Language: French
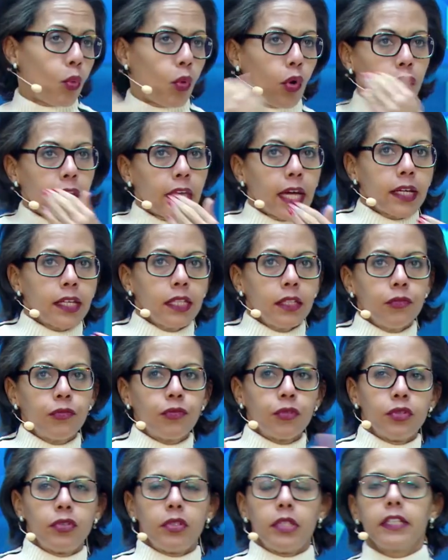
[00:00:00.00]
On
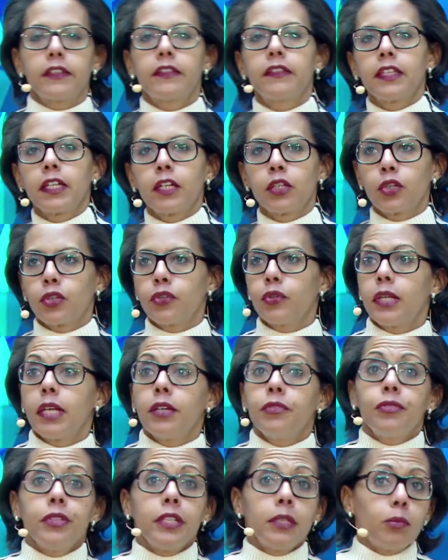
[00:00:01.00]
arrive de l'extérieur de la
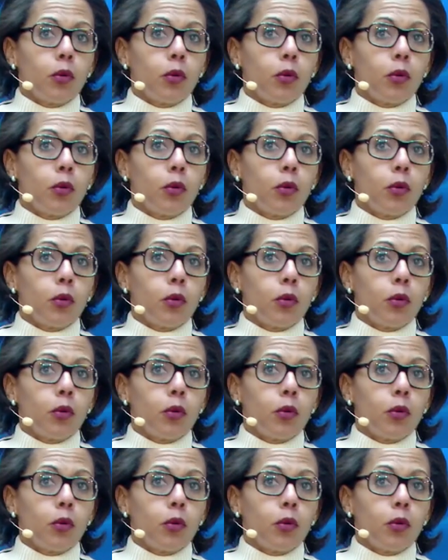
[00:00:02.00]
ville,